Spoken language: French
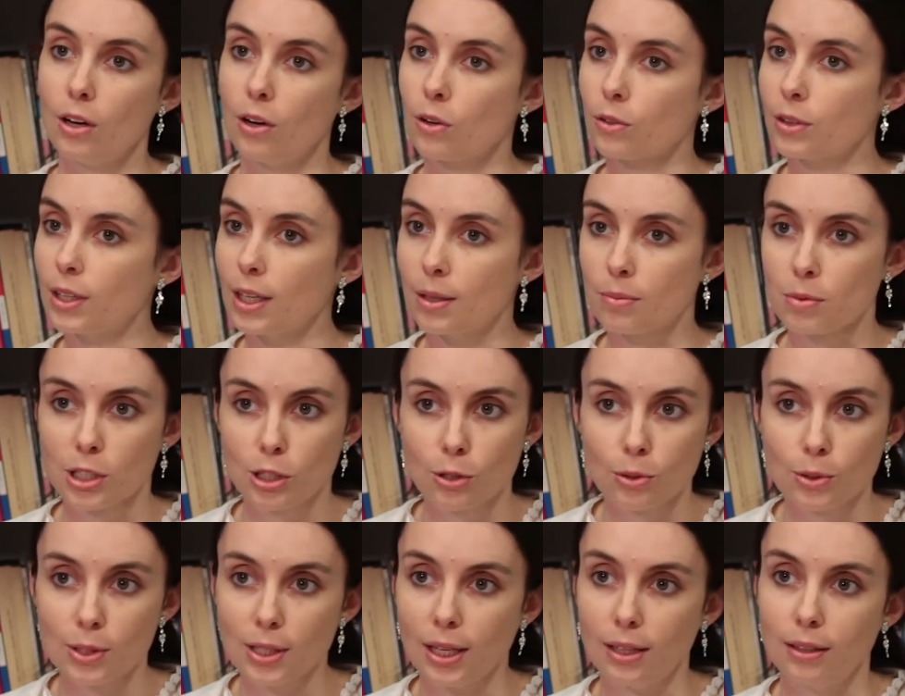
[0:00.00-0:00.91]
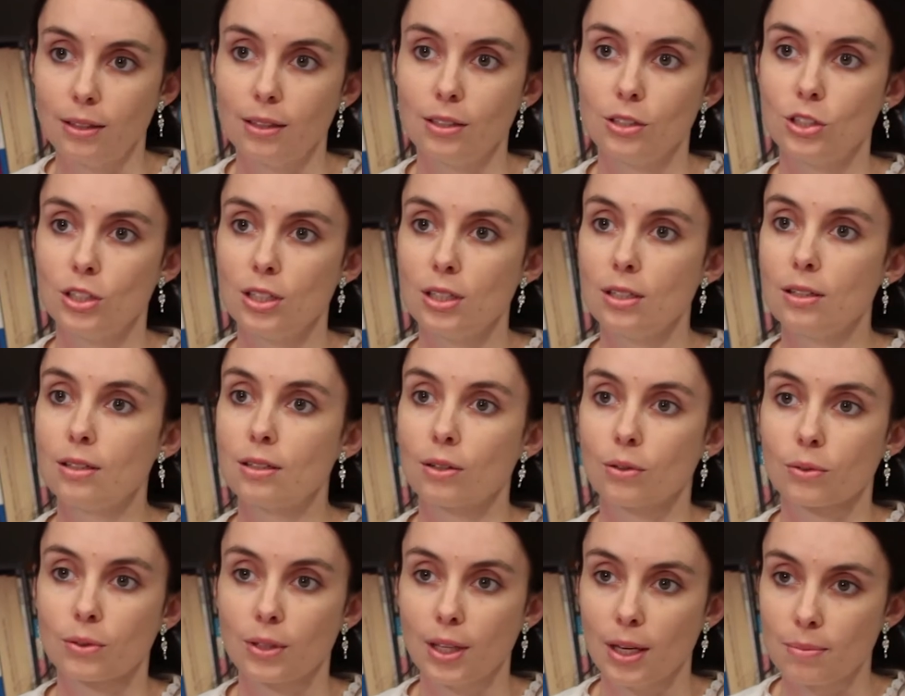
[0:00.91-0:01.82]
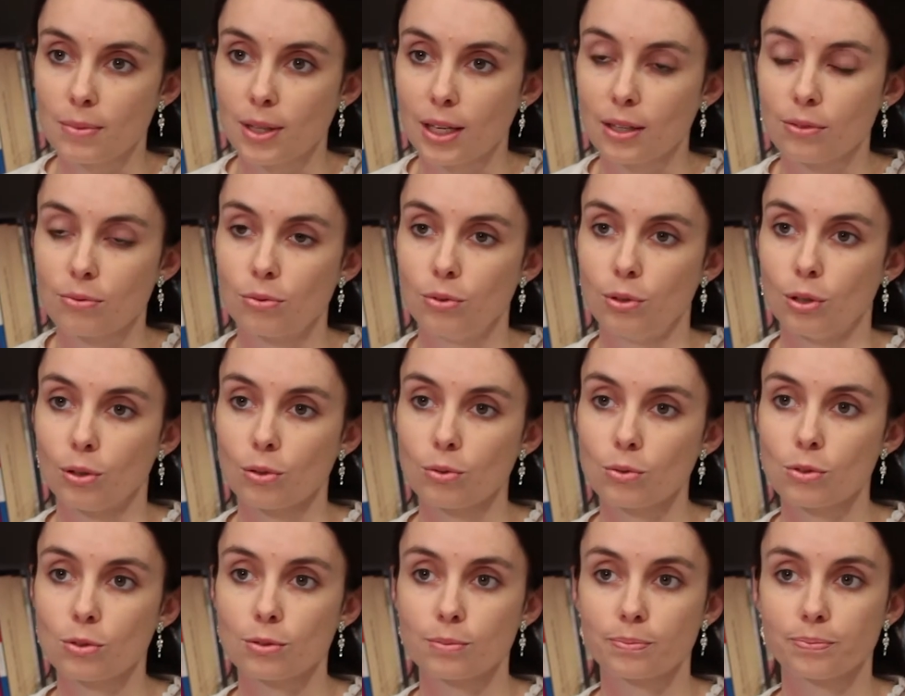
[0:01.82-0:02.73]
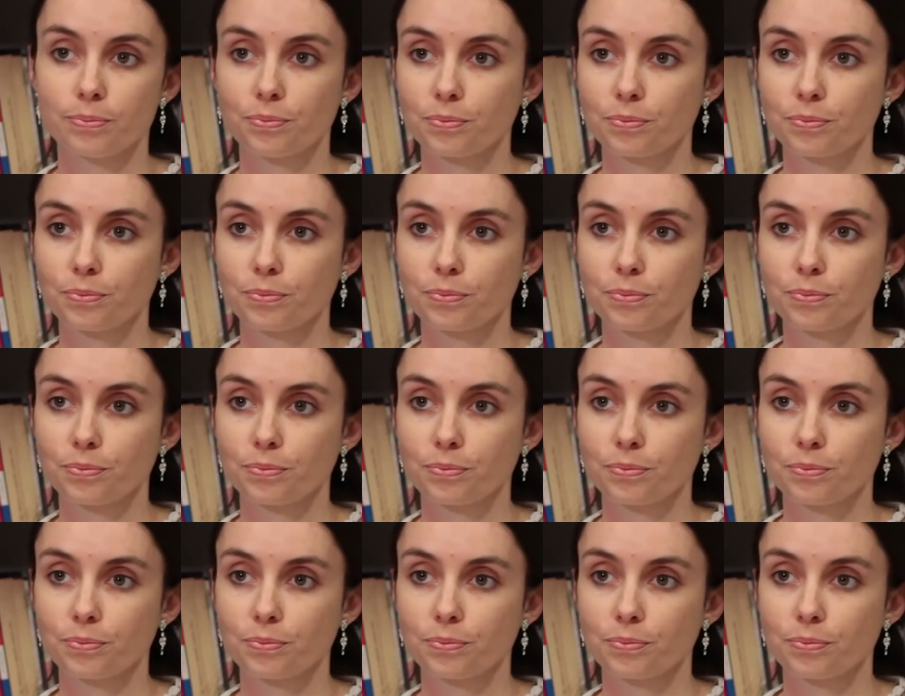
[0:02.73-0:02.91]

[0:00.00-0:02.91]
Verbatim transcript: en termes géostratégiques, en termes d'influence.